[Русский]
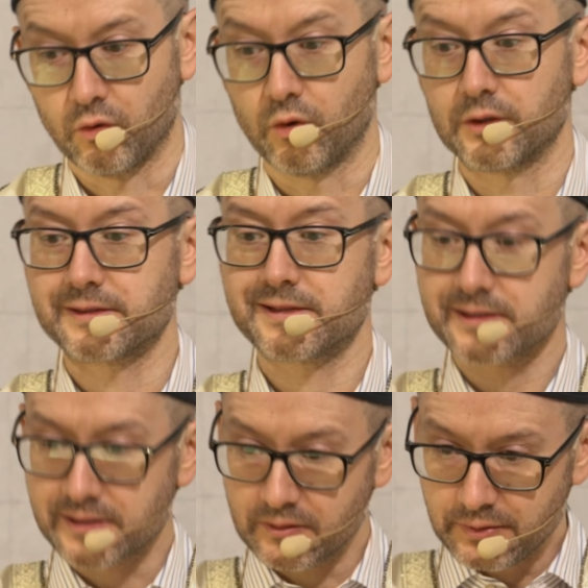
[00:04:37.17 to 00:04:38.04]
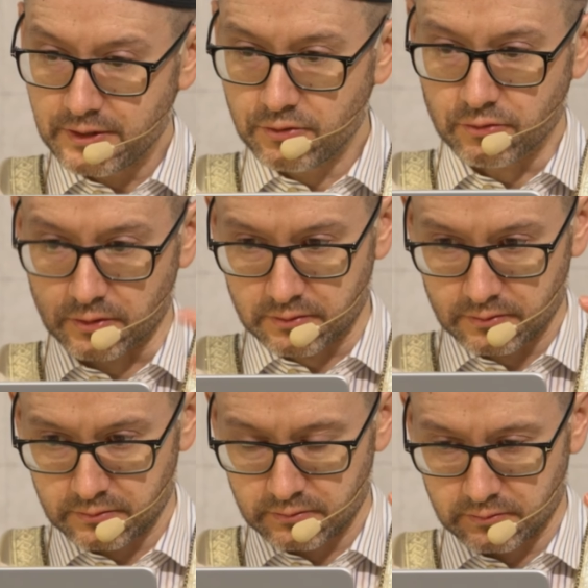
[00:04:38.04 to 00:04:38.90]
Он
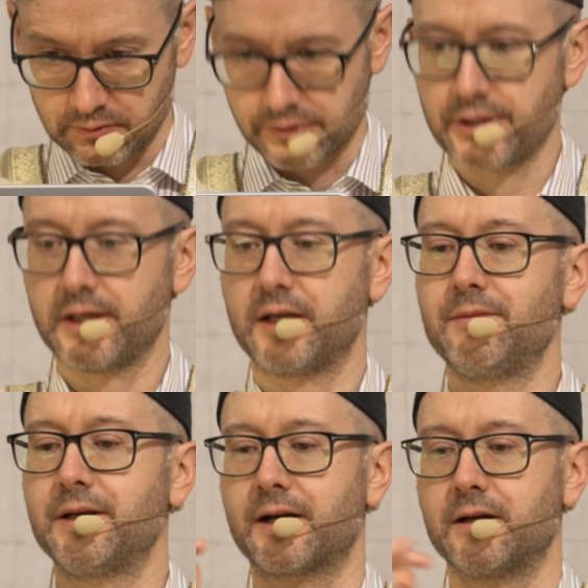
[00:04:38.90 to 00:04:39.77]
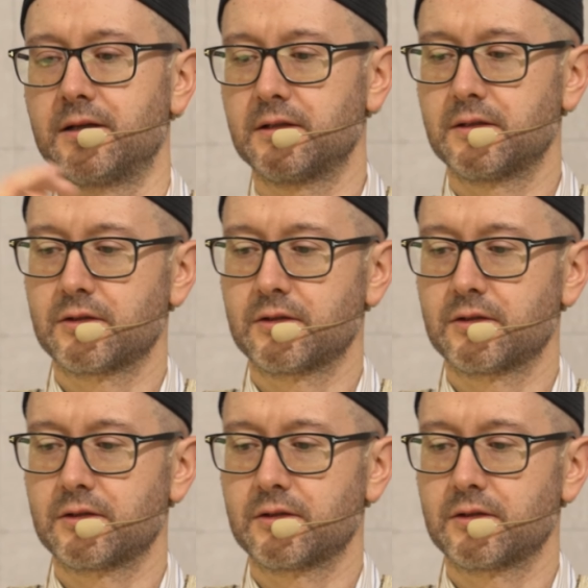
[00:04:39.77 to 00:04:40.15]
соберет джамия